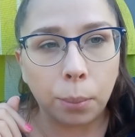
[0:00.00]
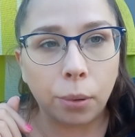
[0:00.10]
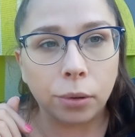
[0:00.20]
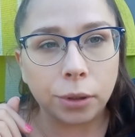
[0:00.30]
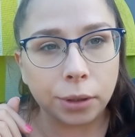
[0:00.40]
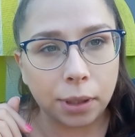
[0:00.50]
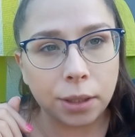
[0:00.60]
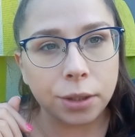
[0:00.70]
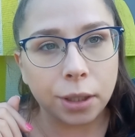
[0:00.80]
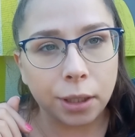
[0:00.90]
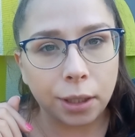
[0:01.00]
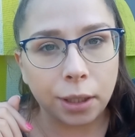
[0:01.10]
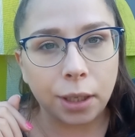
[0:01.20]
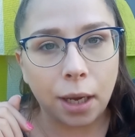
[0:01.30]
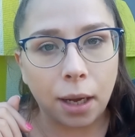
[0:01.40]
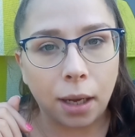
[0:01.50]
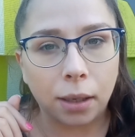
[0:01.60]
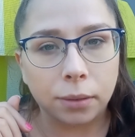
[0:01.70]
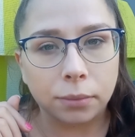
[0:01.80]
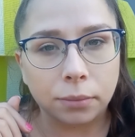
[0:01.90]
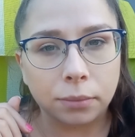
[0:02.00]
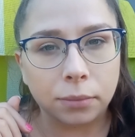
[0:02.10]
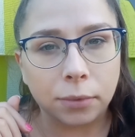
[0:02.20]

bo inaczej ja